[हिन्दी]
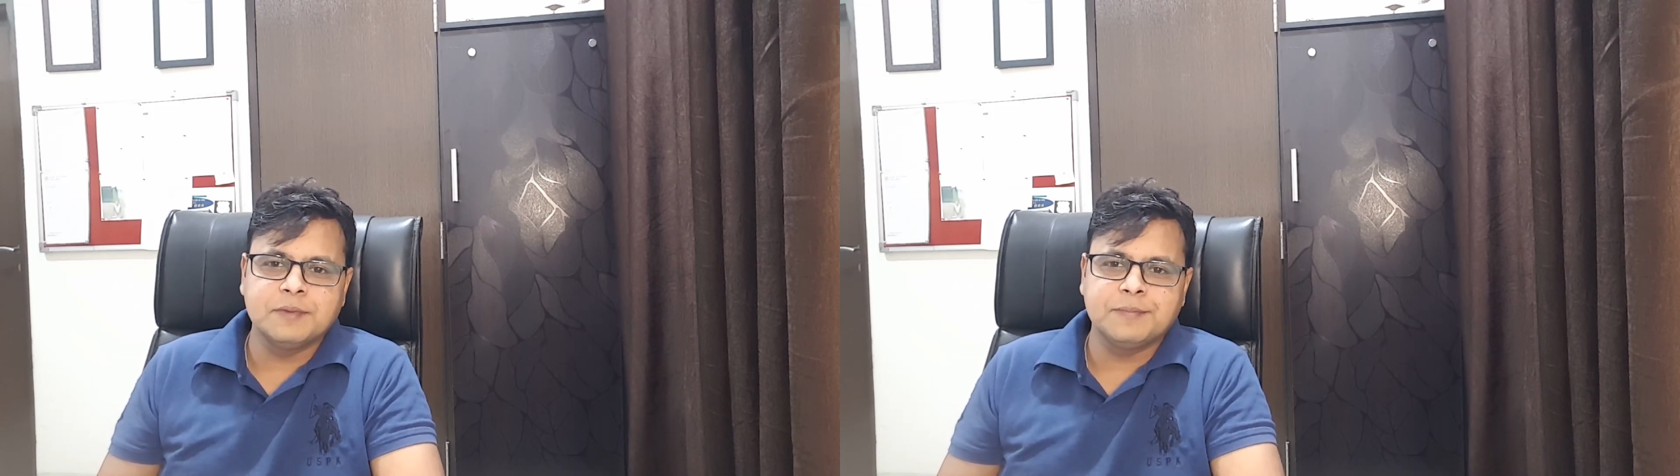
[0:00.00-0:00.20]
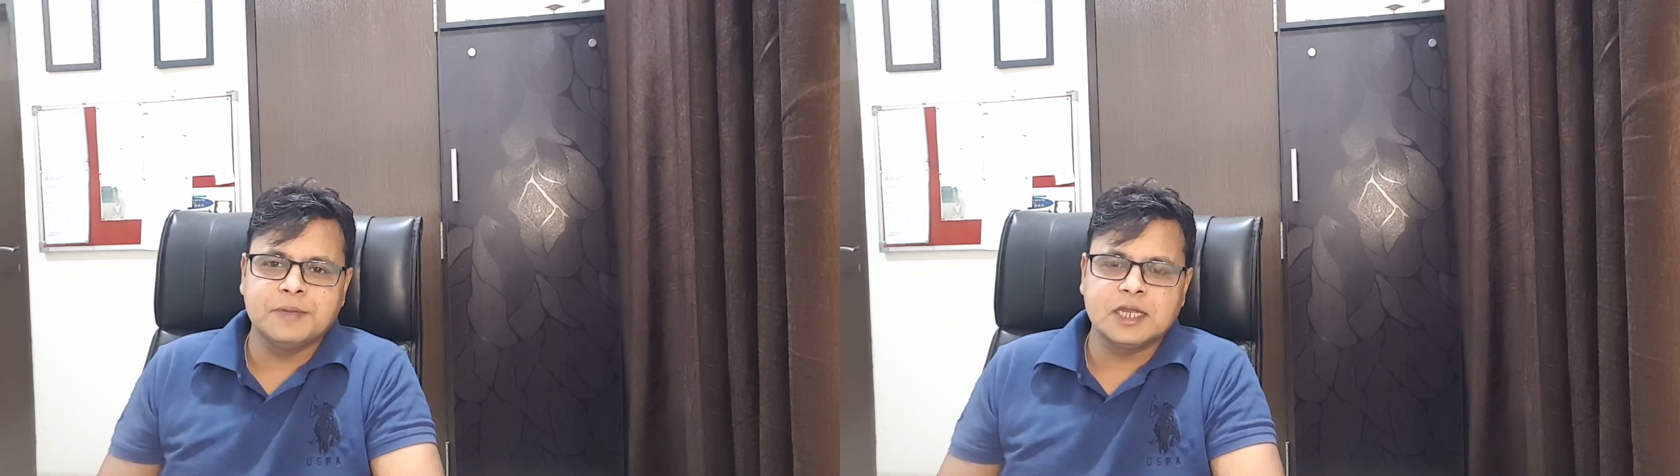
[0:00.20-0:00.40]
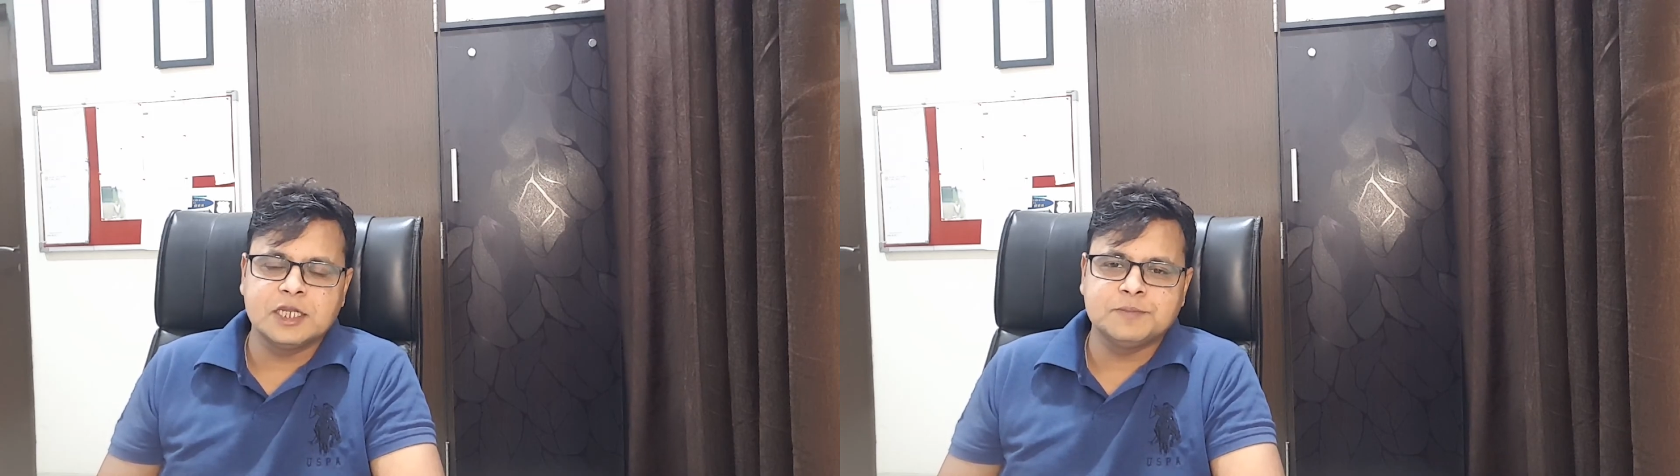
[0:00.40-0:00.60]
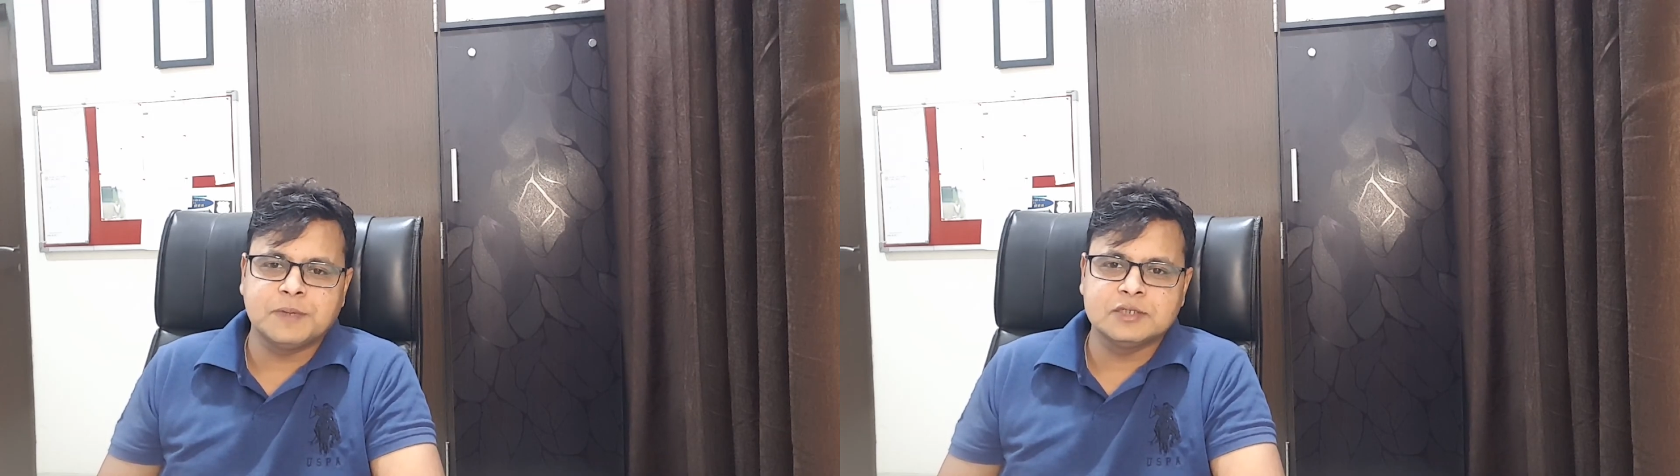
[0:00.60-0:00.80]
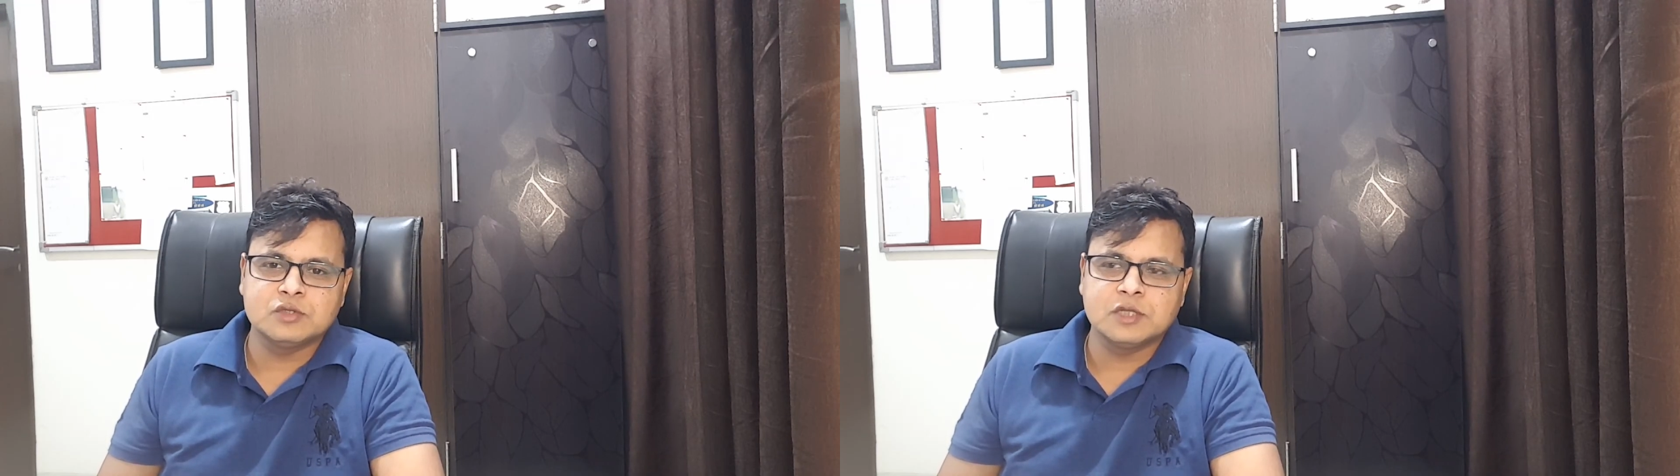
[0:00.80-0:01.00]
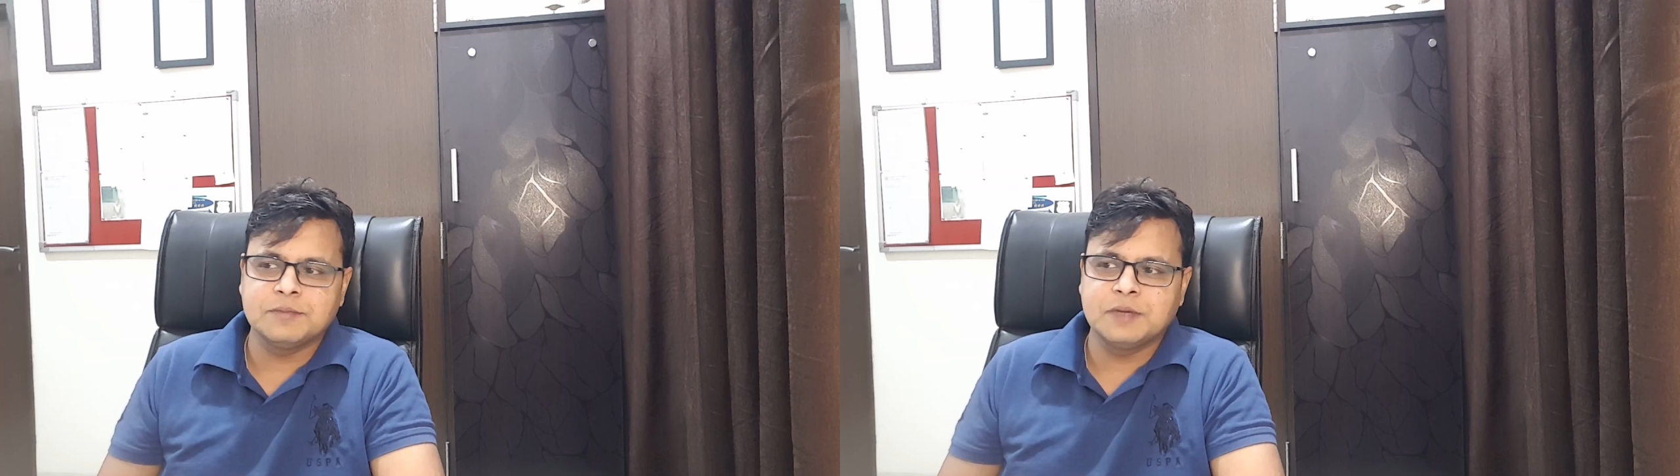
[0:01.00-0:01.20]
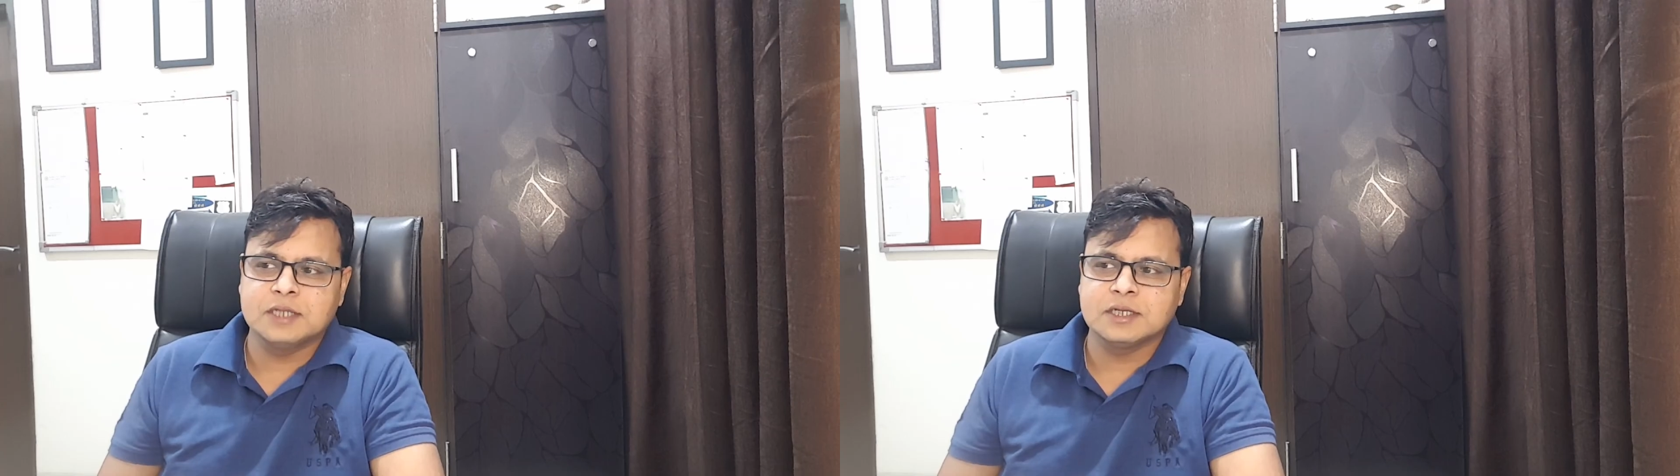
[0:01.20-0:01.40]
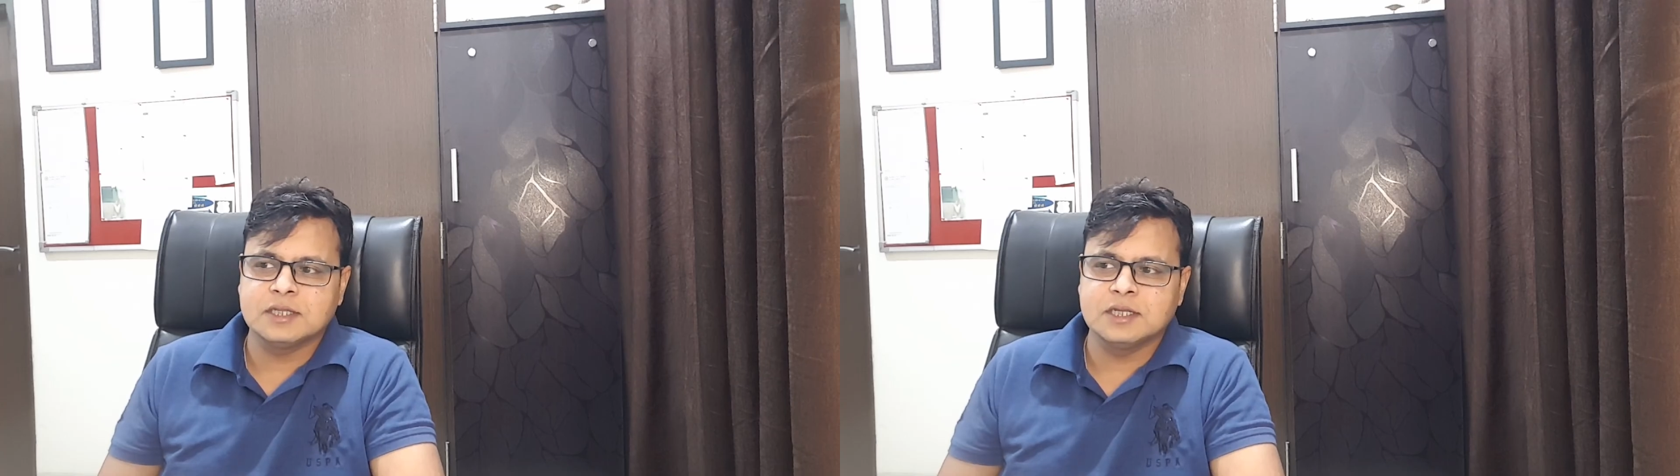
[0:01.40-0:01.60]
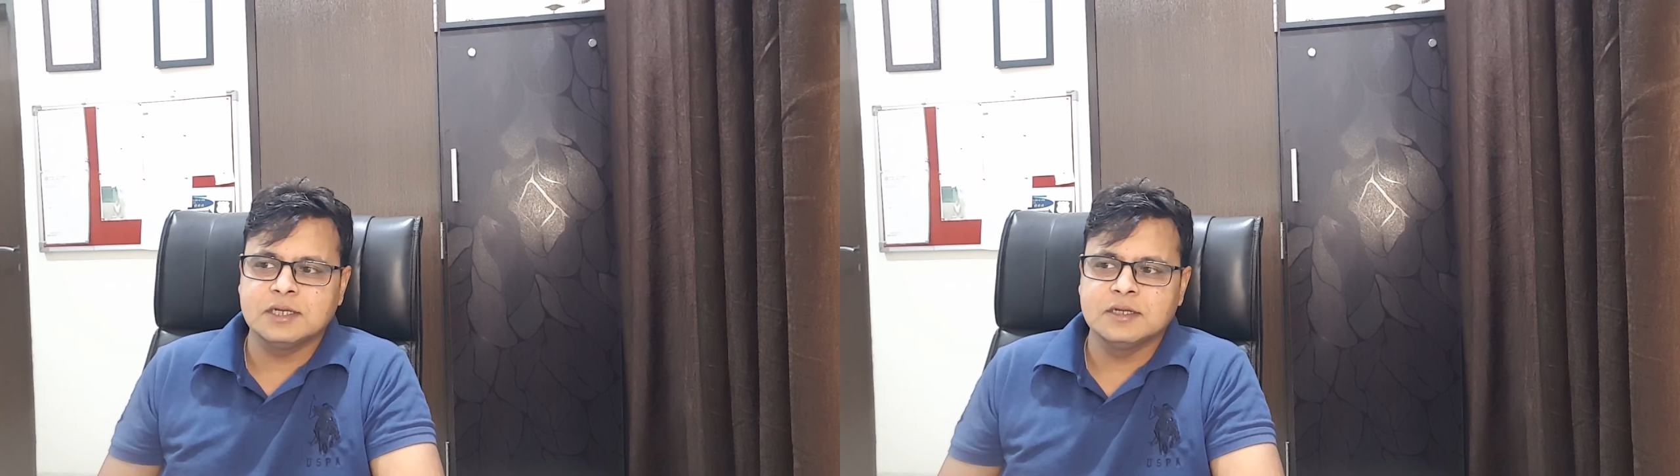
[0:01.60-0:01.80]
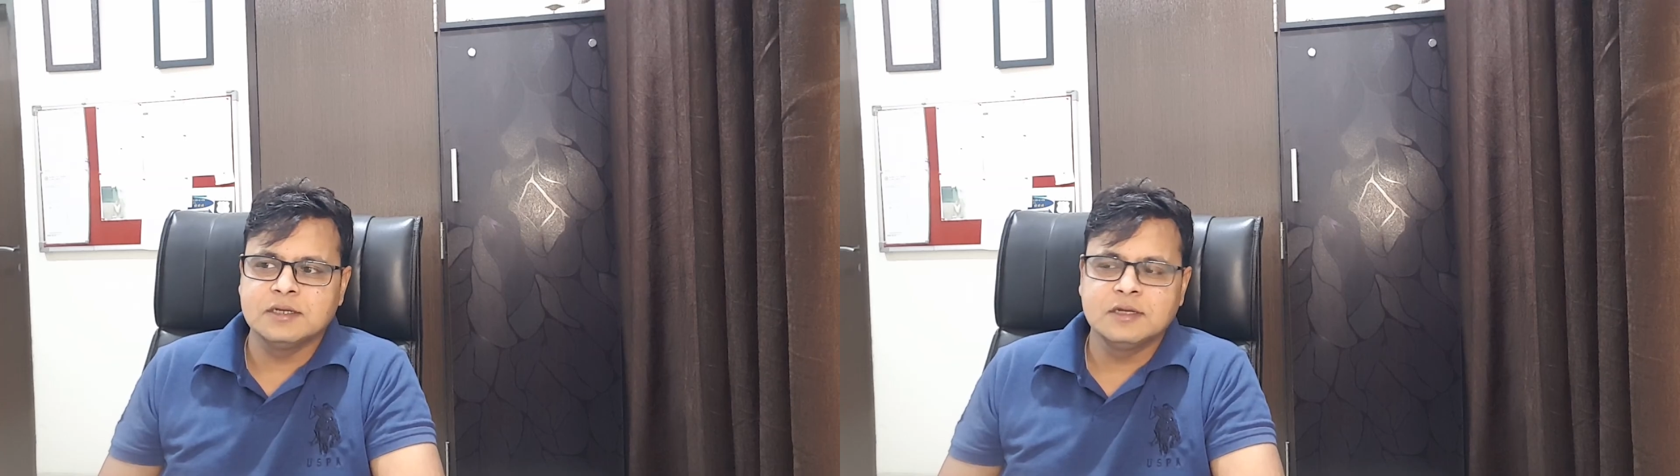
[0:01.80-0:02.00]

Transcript: में पैंतालीस पाँच सौ तक भी आ सकती है